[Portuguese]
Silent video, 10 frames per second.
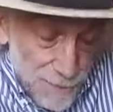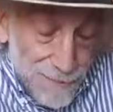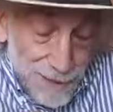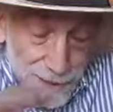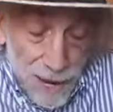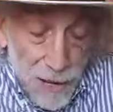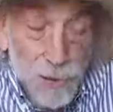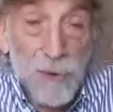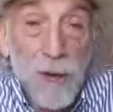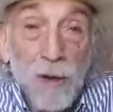Na
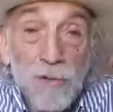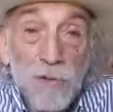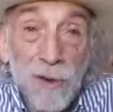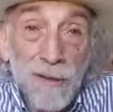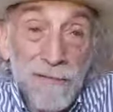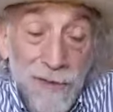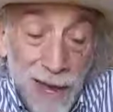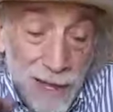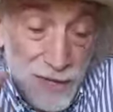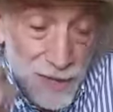verdade, o que a autora
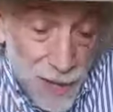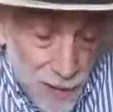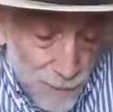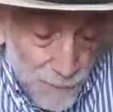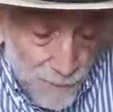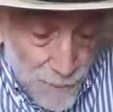faz é